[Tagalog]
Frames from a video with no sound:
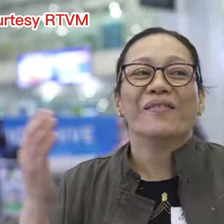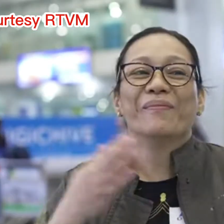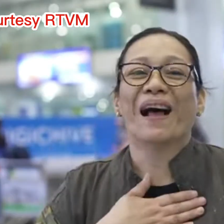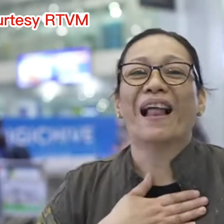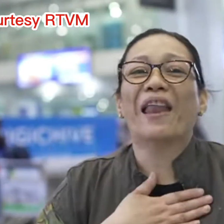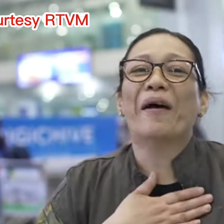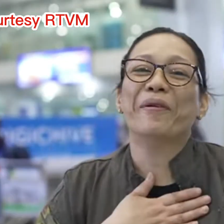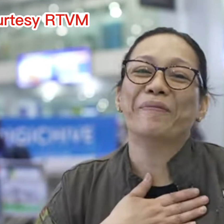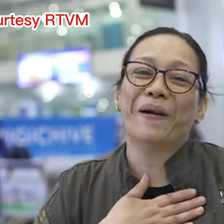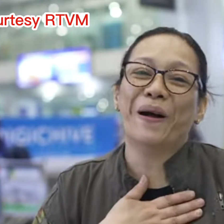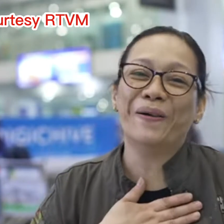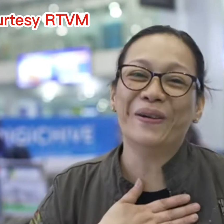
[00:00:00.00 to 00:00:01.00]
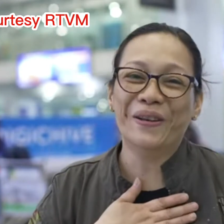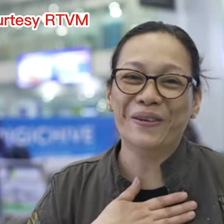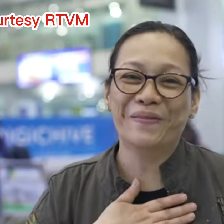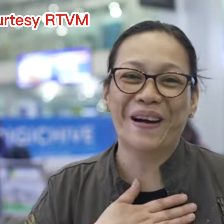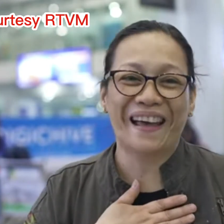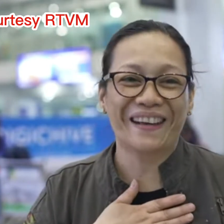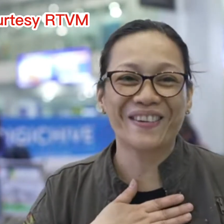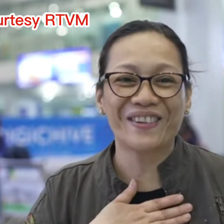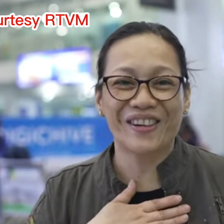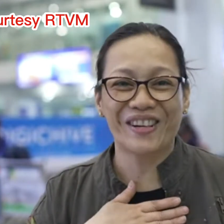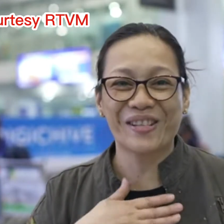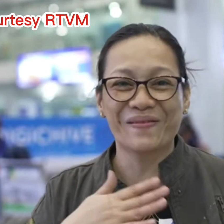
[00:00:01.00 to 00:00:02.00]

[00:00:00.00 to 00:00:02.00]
Mahal namin Pangulong Marcos,